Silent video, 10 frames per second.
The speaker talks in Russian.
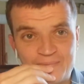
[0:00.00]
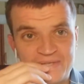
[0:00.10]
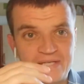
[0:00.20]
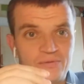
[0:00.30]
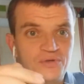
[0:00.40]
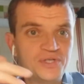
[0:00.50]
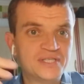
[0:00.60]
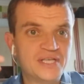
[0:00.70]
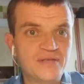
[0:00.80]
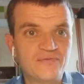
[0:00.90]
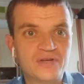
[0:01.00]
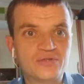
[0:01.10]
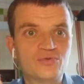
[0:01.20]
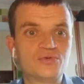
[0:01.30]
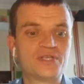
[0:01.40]
последующие за ним
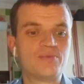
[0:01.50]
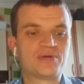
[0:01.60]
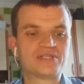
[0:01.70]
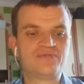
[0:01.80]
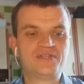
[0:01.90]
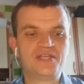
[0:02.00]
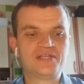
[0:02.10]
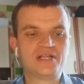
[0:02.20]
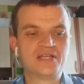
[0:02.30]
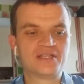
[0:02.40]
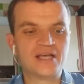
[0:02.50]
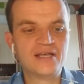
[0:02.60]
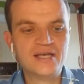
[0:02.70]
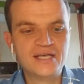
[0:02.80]
французские просветители, это